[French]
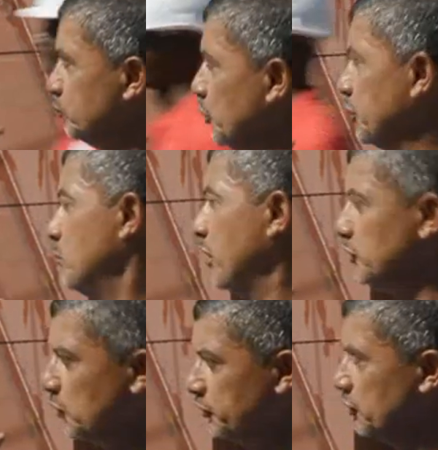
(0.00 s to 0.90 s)
côté
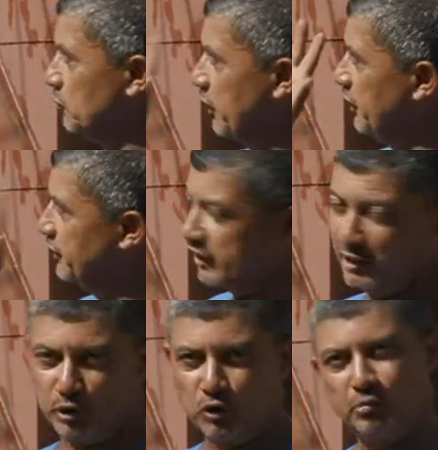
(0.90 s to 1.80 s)
manutention, vous voyez, c'est
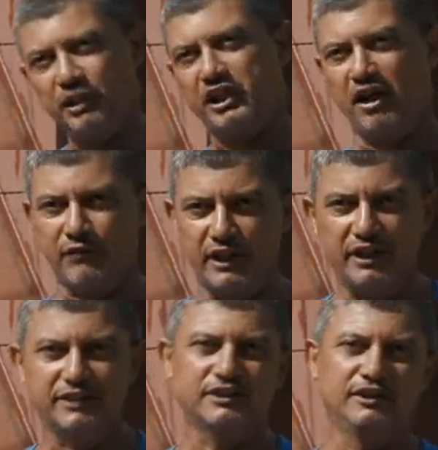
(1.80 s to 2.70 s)
un peu compliqué à
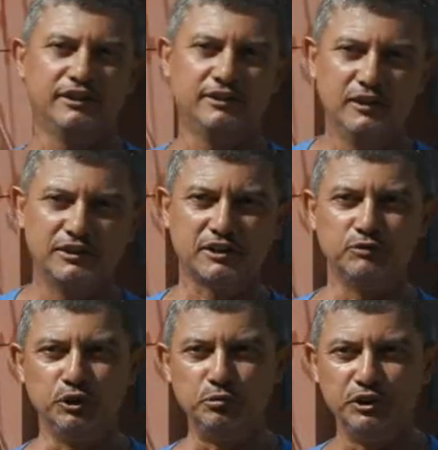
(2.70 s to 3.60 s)
faire, c'est
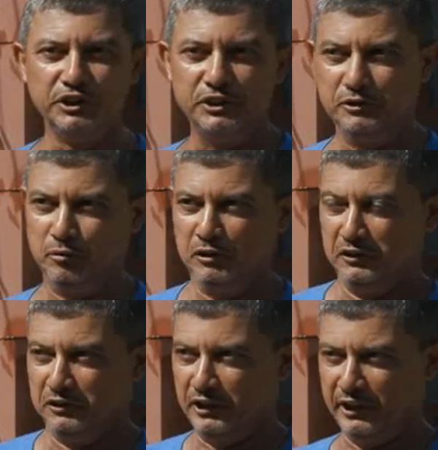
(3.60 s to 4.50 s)
volumineux.
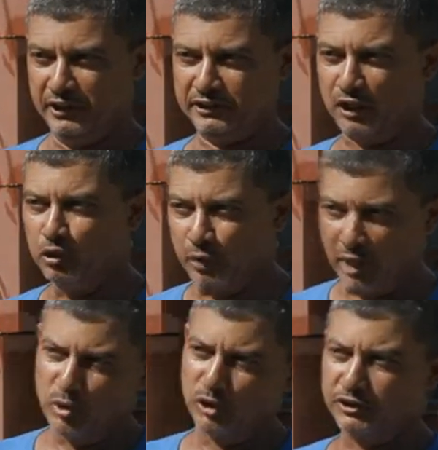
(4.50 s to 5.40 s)
Et ça nous
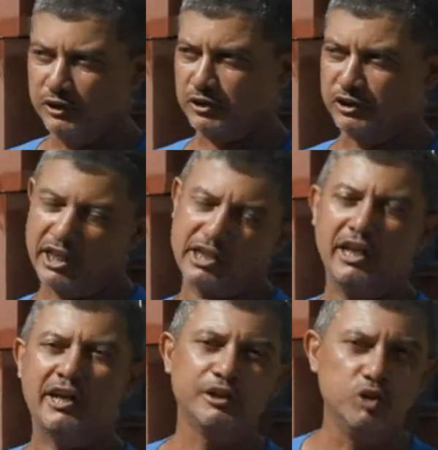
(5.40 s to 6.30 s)
permet aussi de se dire qu'à
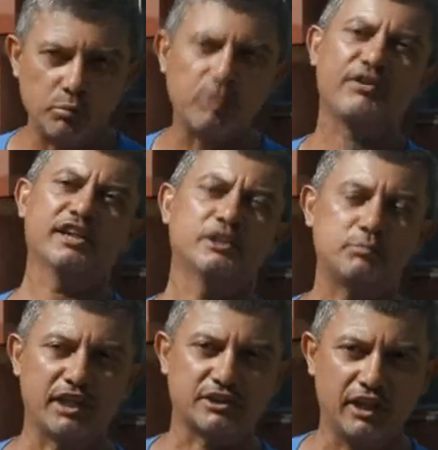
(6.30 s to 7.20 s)
La Réunion, on peut faire ces
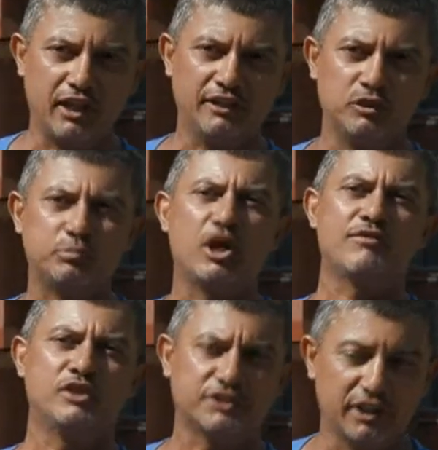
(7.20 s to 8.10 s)
pièces-là, on peut
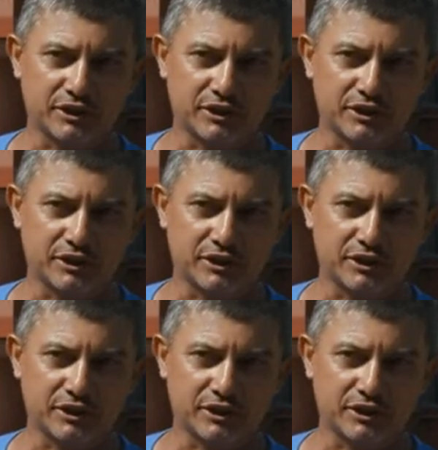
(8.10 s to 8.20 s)
avancer